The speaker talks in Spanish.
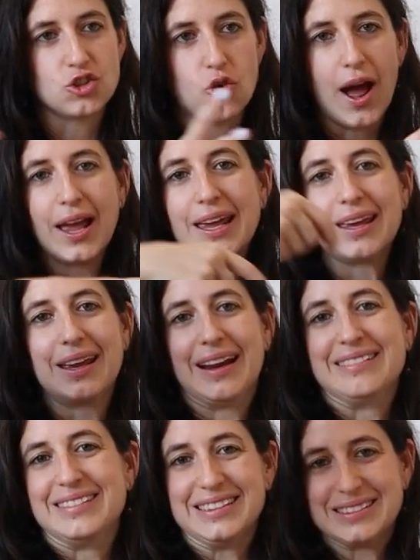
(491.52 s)
no hay
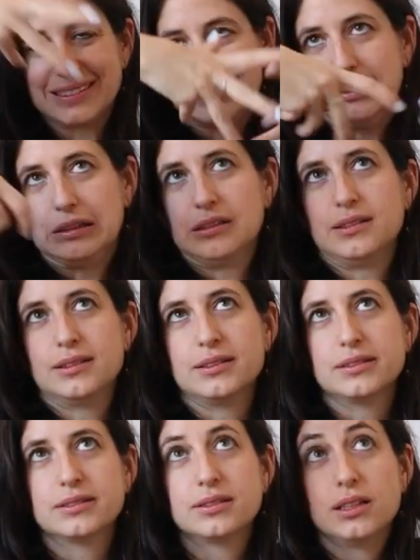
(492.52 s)
grandes,
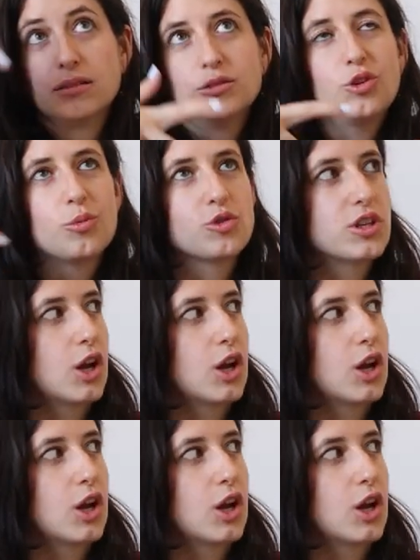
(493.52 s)
ah, sí, ¿no? como